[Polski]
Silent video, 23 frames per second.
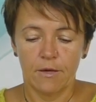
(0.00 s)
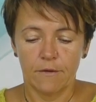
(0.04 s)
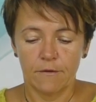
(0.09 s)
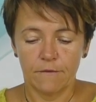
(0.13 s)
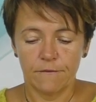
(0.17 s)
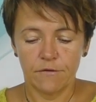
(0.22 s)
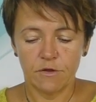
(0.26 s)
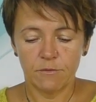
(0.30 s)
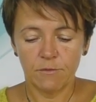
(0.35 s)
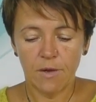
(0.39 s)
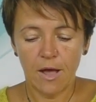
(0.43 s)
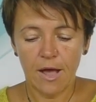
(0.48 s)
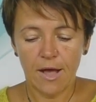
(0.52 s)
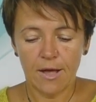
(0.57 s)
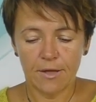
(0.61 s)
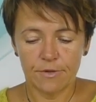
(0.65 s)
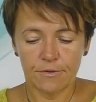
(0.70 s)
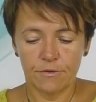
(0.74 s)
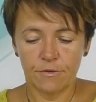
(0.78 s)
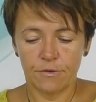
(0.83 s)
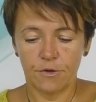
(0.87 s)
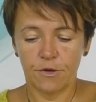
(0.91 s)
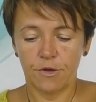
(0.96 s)
Firma
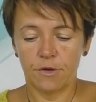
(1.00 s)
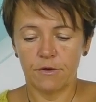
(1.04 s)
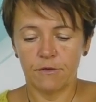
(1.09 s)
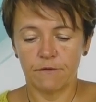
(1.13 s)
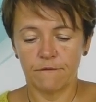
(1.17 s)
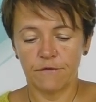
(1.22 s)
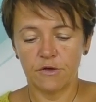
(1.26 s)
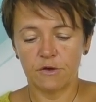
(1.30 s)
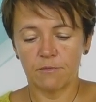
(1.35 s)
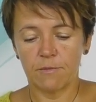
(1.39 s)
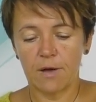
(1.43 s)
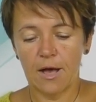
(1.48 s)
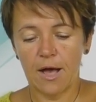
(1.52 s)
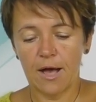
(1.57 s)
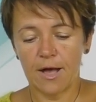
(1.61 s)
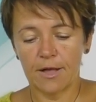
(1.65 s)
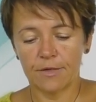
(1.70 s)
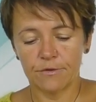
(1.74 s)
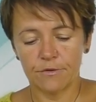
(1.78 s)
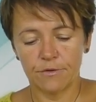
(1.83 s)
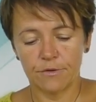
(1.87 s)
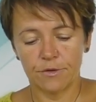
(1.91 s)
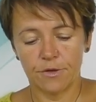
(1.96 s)
Adi, firma
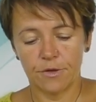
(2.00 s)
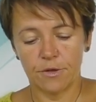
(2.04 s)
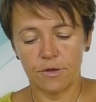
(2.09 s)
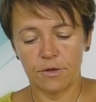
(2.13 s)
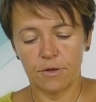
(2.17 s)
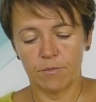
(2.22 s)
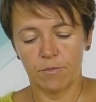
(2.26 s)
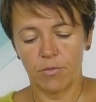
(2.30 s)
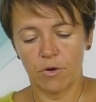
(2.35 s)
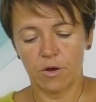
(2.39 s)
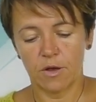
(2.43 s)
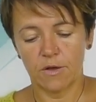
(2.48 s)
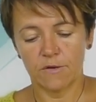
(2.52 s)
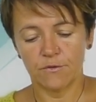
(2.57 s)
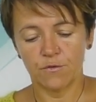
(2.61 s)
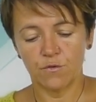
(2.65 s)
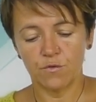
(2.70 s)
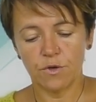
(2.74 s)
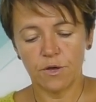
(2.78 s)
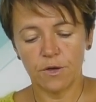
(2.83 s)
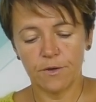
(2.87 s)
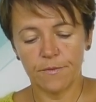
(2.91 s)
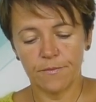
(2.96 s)
Adi
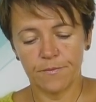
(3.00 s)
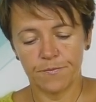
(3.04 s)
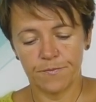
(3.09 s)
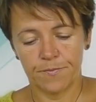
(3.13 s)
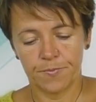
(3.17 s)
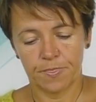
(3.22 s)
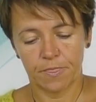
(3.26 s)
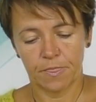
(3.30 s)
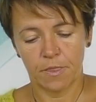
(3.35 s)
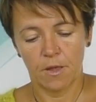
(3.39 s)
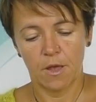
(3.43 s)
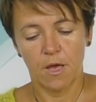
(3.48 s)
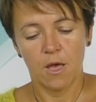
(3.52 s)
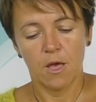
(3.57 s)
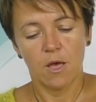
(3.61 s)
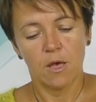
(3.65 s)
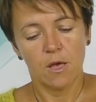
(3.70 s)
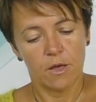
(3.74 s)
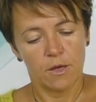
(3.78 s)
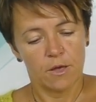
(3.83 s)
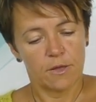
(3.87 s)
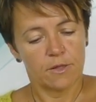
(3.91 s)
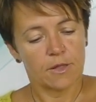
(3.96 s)
pokazuje
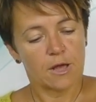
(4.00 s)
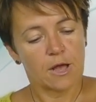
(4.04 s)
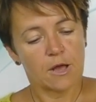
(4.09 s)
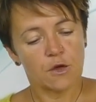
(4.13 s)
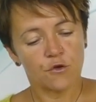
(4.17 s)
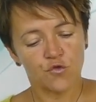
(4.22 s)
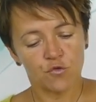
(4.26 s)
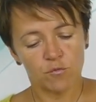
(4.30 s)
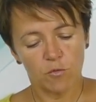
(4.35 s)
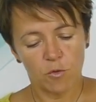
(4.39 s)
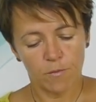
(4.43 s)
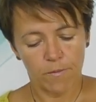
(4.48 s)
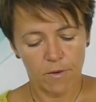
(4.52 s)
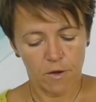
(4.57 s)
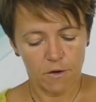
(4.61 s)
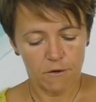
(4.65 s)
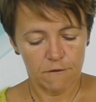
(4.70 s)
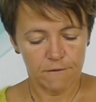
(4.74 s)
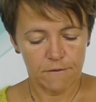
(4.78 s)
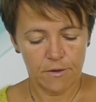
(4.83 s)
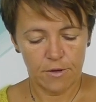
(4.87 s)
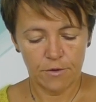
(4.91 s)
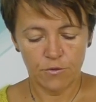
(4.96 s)
na każdym
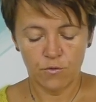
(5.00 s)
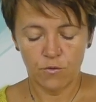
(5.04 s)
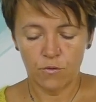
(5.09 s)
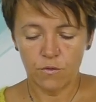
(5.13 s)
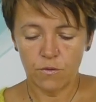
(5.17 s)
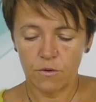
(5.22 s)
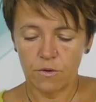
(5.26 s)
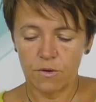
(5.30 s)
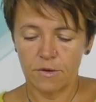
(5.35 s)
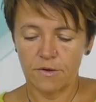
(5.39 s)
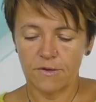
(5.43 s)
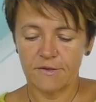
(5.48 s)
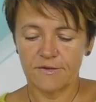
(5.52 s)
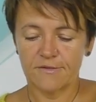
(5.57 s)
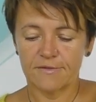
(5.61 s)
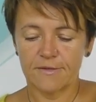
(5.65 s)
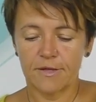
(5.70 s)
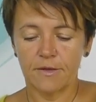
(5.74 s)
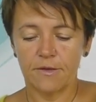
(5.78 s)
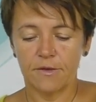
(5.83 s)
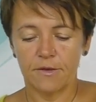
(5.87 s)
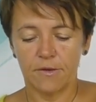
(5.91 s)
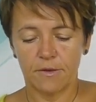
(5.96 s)
opakowaniu jest
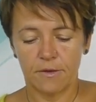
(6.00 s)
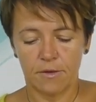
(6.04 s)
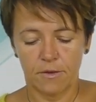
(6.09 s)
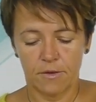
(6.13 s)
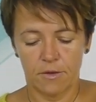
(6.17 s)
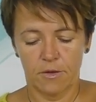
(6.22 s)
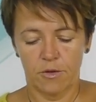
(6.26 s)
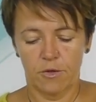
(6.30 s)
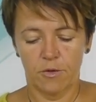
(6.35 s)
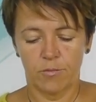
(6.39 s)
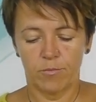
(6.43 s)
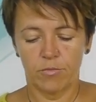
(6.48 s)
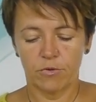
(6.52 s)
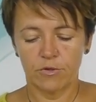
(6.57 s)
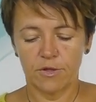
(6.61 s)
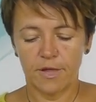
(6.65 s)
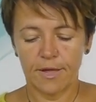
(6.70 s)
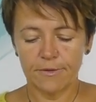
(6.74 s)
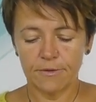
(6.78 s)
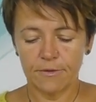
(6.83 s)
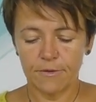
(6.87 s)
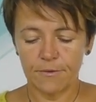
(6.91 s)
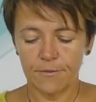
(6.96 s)
taki
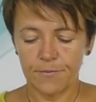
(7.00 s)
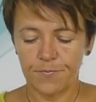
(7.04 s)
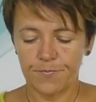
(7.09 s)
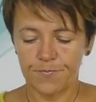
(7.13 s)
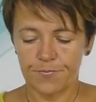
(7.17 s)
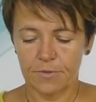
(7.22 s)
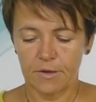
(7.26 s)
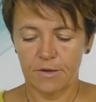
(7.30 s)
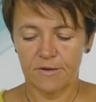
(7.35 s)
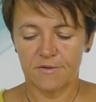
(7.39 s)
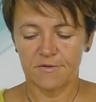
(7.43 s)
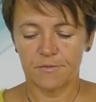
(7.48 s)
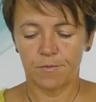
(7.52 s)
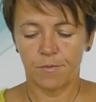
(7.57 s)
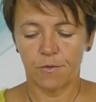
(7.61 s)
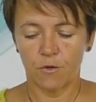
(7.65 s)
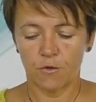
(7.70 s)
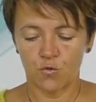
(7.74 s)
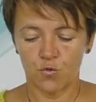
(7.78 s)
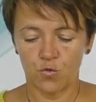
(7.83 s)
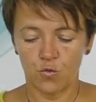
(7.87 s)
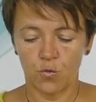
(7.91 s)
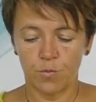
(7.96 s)
podany
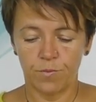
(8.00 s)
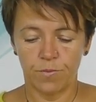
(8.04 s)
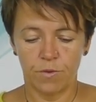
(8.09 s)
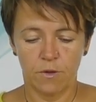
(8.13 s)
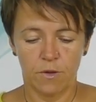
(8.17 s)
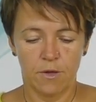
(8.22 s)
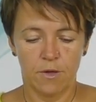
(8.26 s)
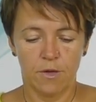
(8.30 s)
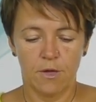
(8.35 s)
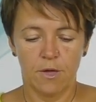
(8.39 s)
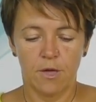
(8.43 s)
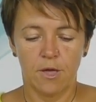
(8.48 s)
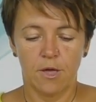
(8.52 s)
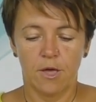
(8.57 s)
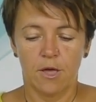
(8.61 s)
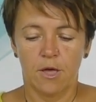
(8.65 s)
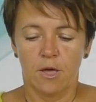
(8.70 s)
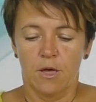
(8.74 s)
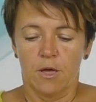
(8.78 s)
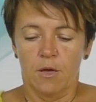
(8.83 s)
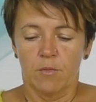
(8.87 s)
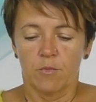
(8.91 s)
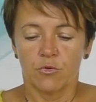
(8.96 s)
sposób
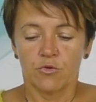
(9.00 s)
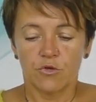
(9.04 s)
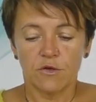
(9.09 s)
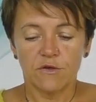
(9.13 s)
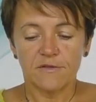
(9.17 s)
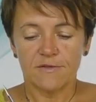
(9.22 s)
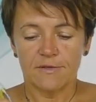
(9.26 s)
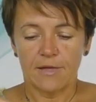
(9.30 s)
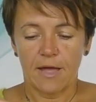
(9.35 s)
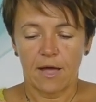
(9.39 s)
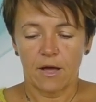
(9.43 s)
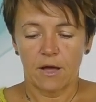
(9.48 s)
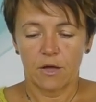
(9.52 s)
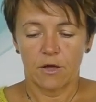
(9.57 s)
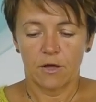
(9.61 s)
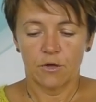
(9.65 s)
to jest tak,